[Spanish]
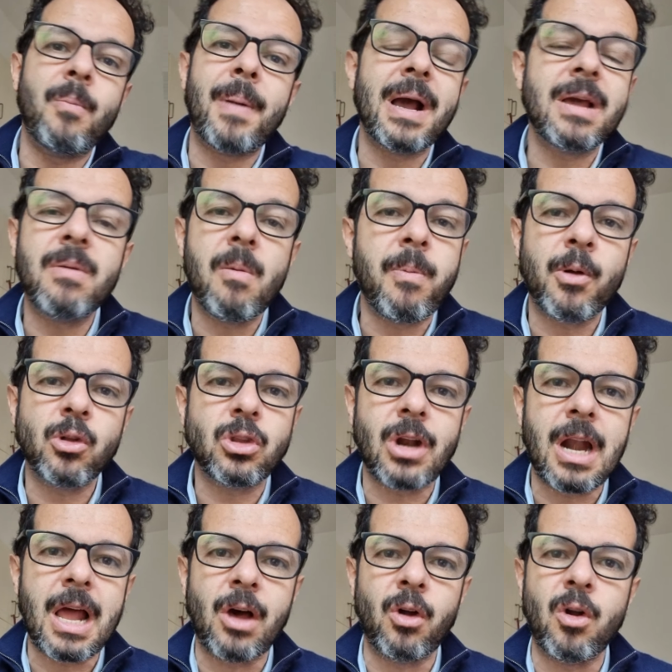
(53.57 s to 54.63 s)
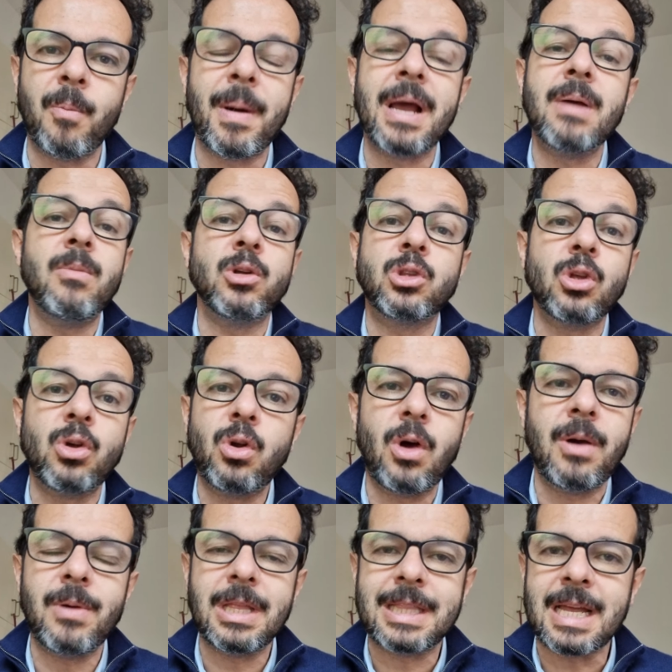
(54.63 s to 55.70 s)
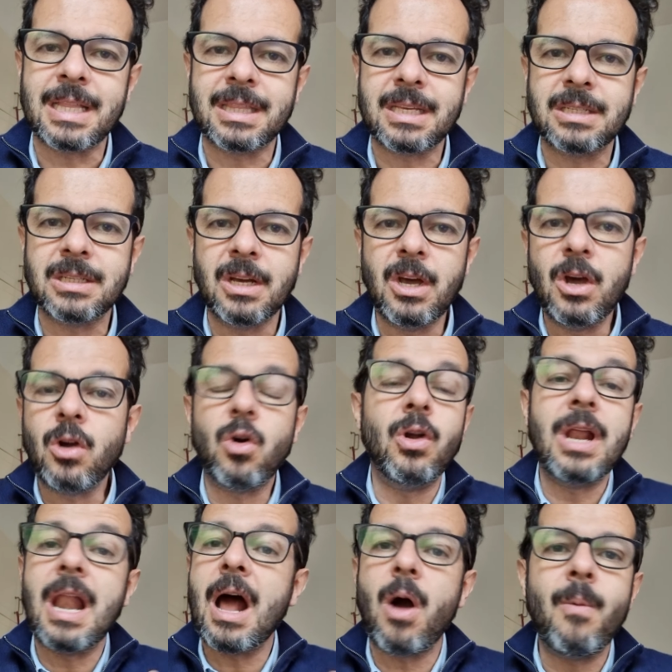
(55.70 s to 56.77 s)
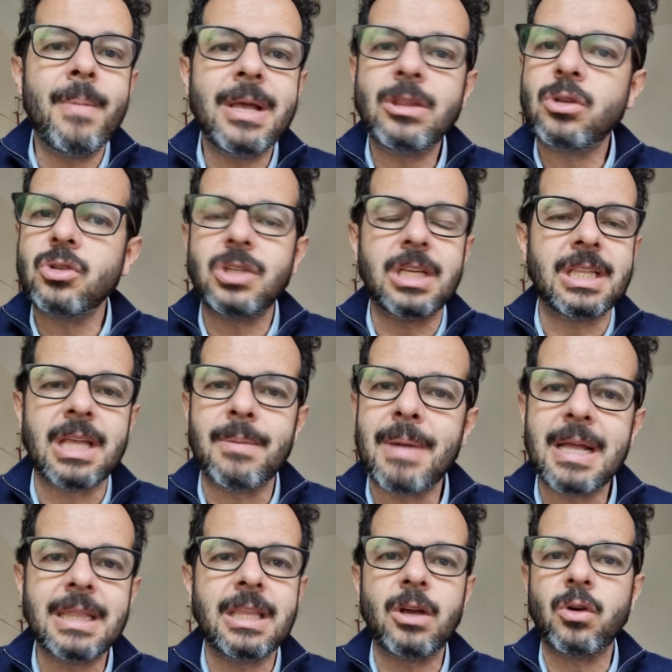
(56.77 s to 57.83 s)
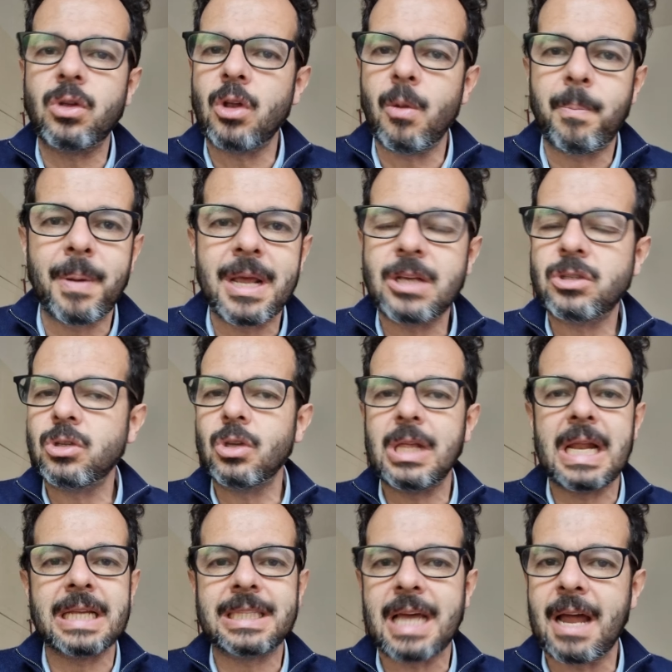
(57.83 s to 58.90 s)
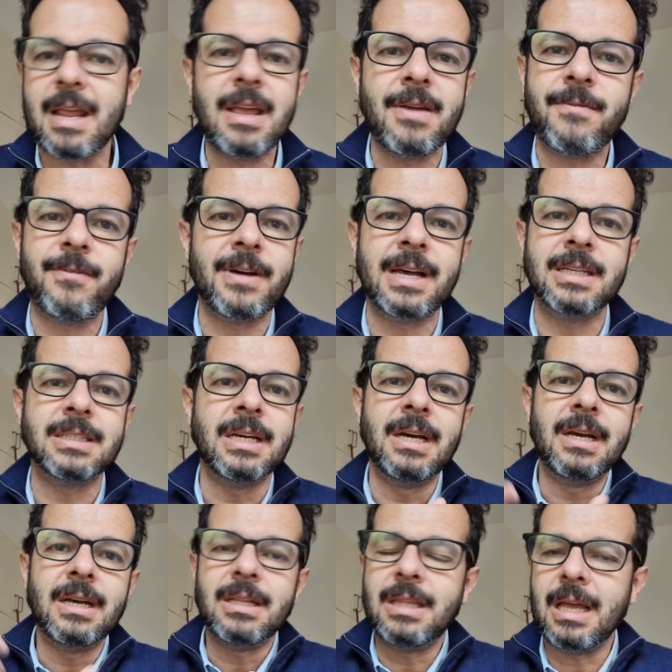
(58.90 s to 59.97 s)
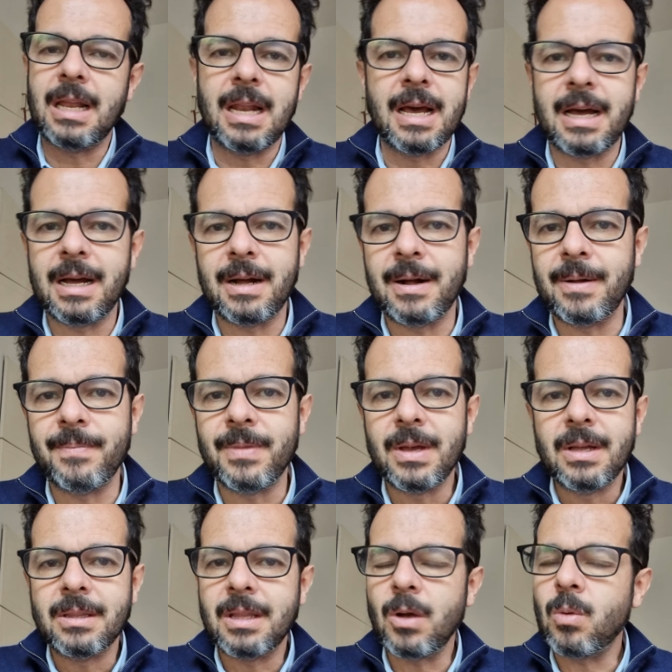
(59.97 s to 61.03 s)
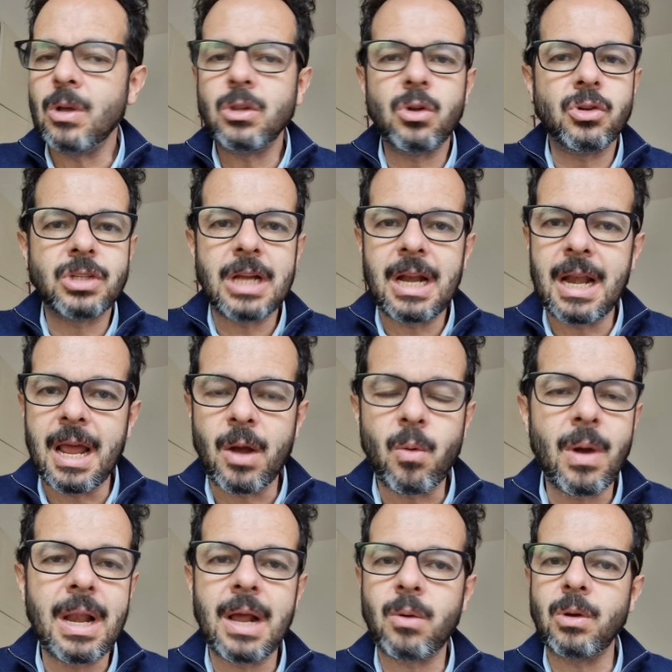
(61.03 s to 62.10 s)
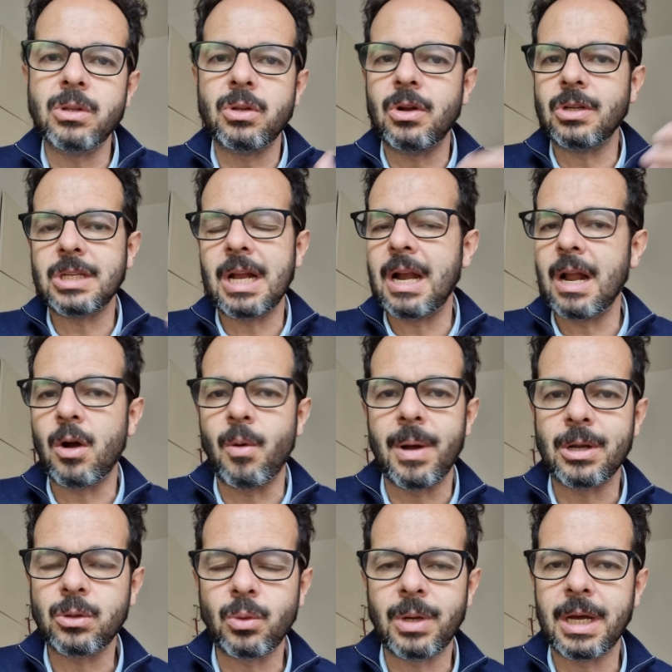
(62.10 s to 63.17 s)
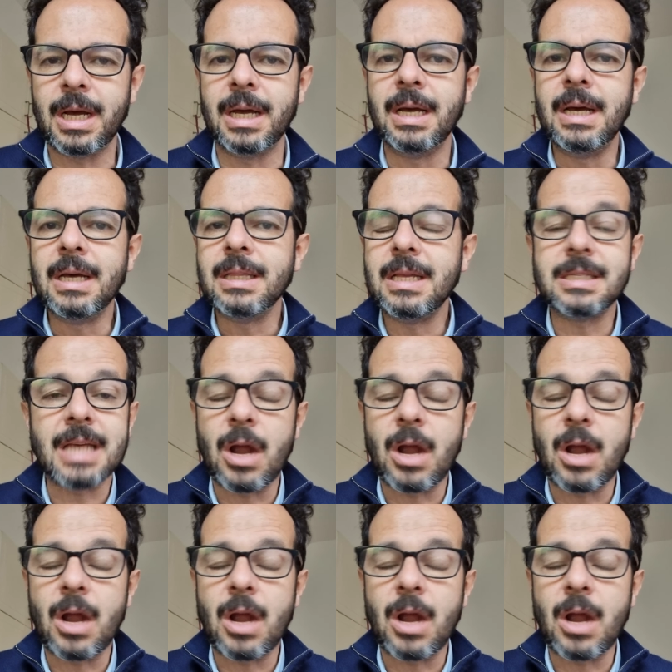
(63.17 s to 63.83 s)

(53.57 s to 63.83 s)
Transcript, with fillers: lo paguemos por otro lado, lo paguemos todos los habitantes con el aumento sistemático de los precios, de las tarifas, de, la, de cuánto nos sale la escuela, cuánto nos sale la cobertura de